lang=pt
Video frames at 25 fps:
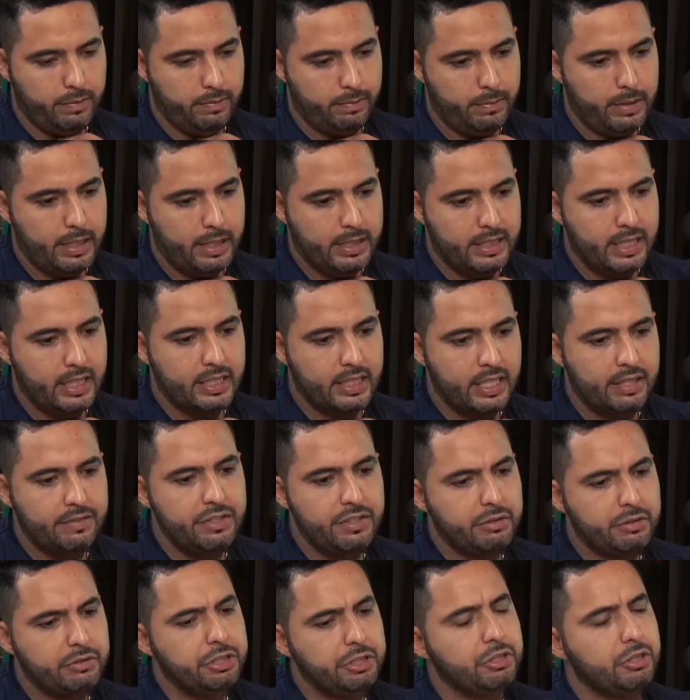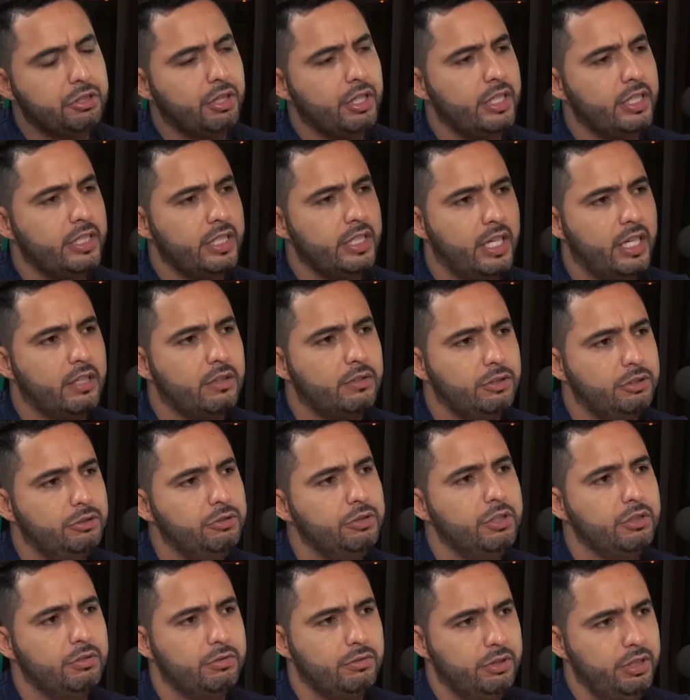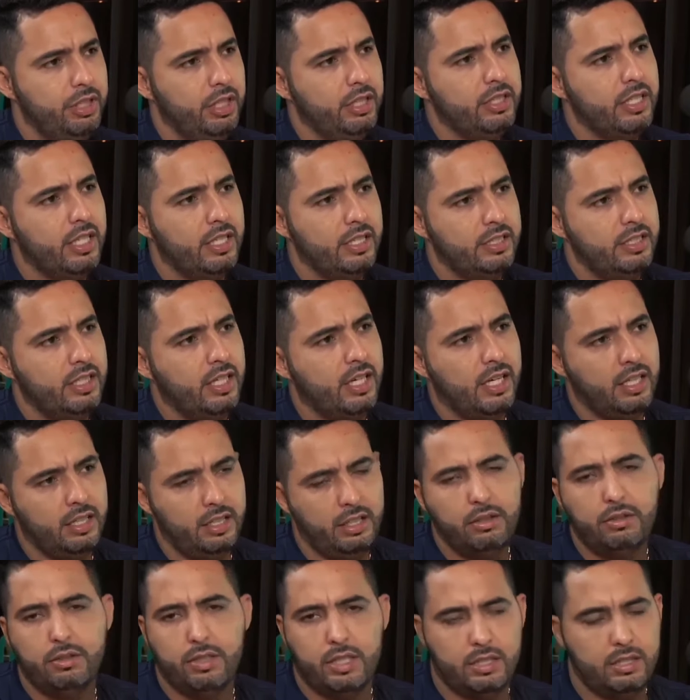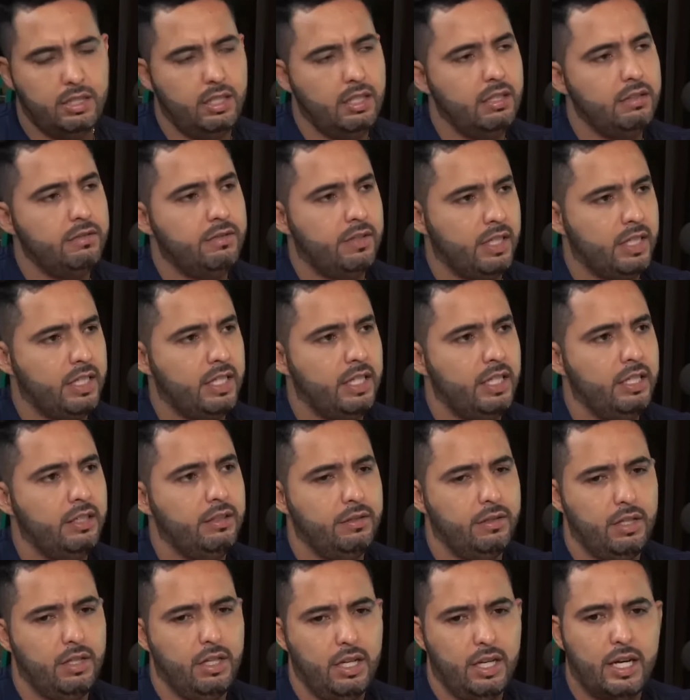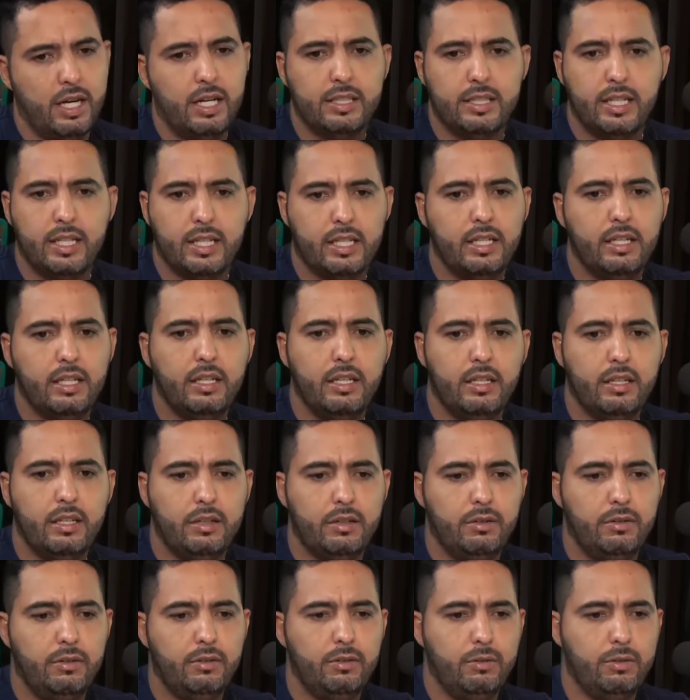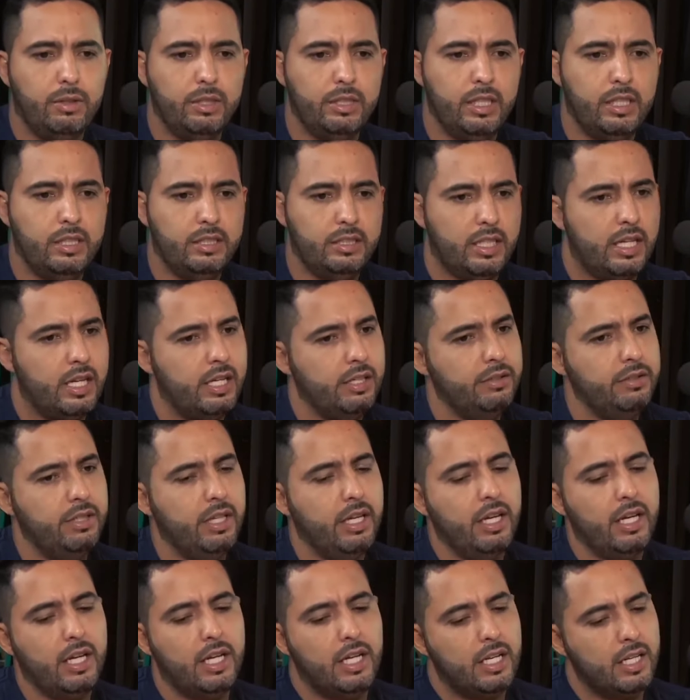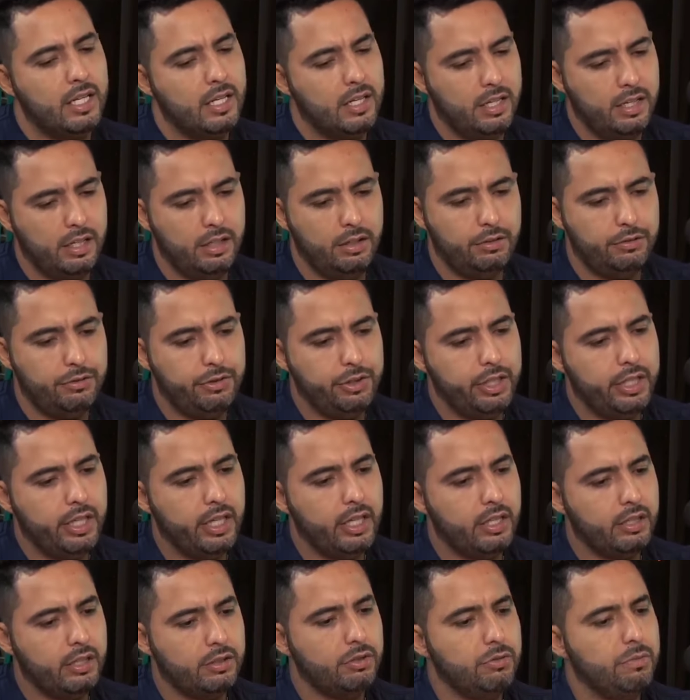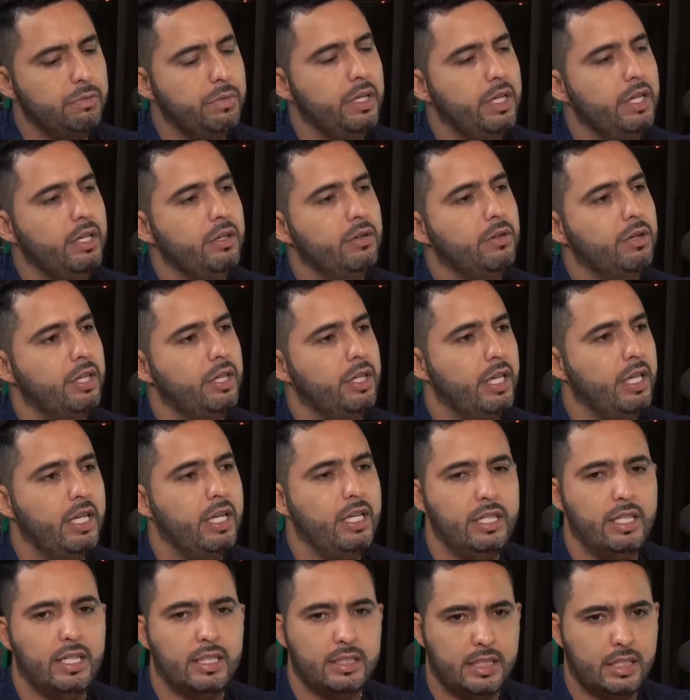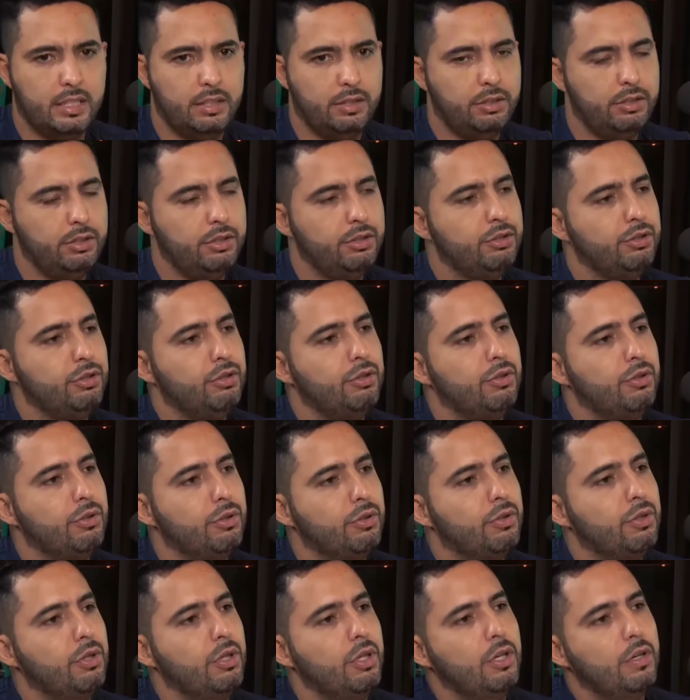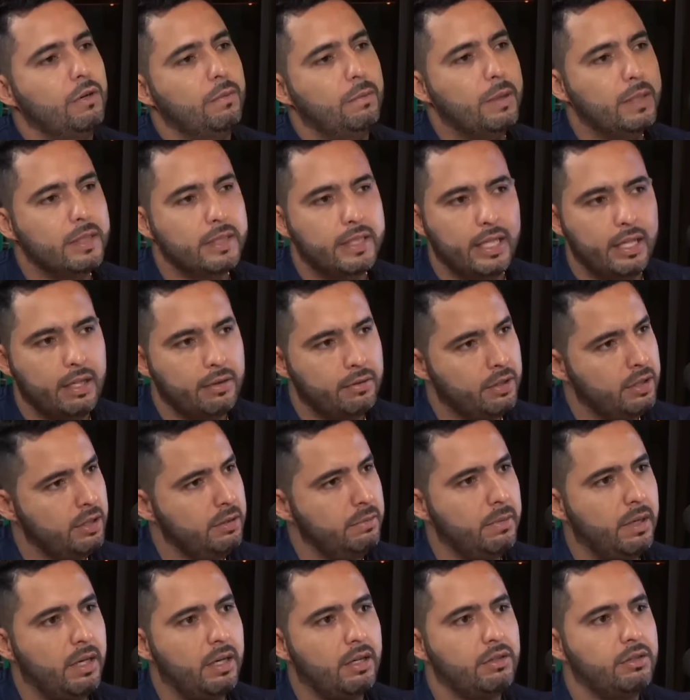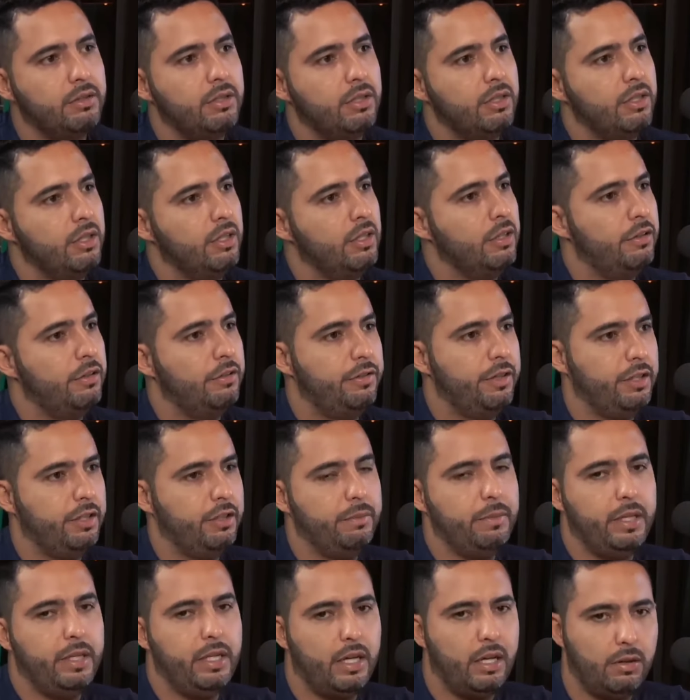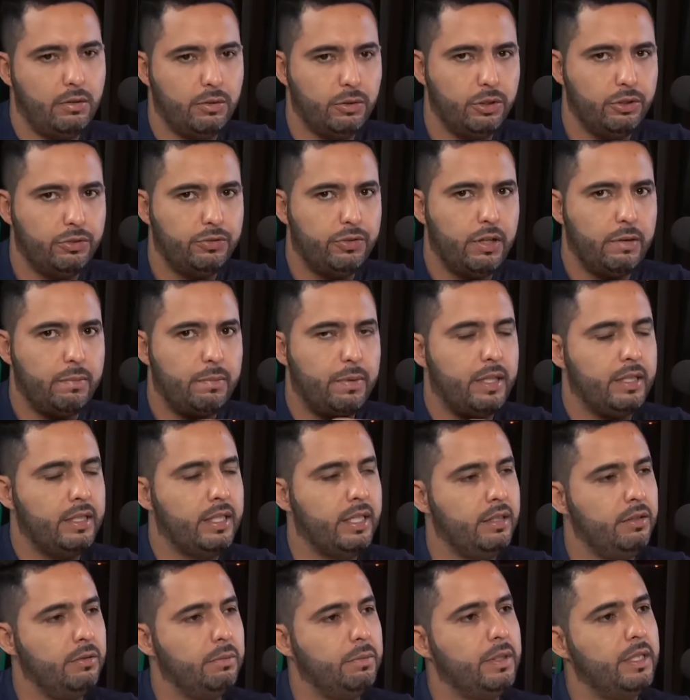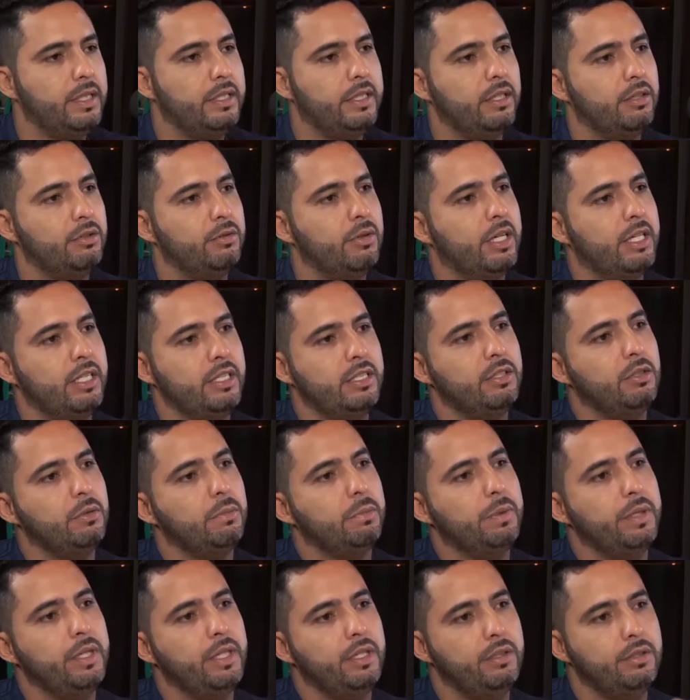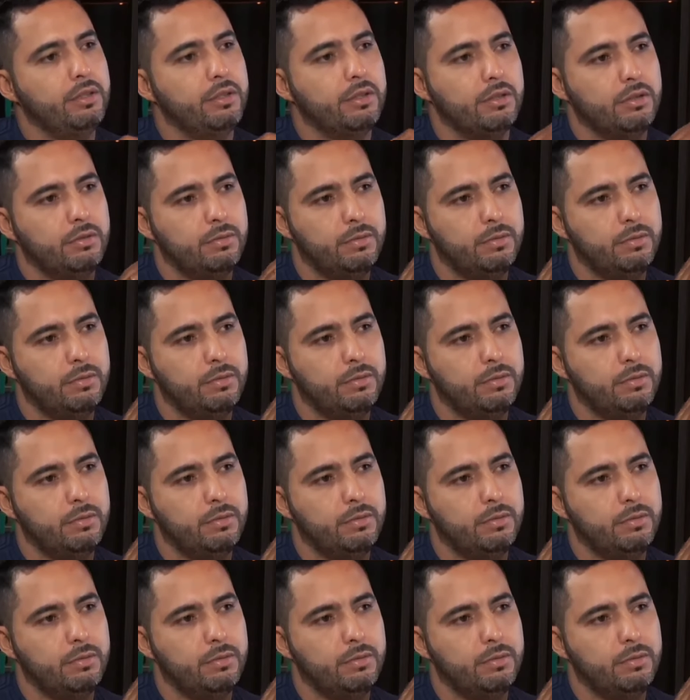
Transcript: Mas ela já vinha com história, já construída uhum. com o Diego Deliziar, que é outro excelente vaqueiro, até que quando ele saiu dela, eu fui quem assumi e correr nela, e graças a Deus, Deus honrou. Pantera é um animal fenomenal, hoje faz parte aí do plantel do Ares São Pedro.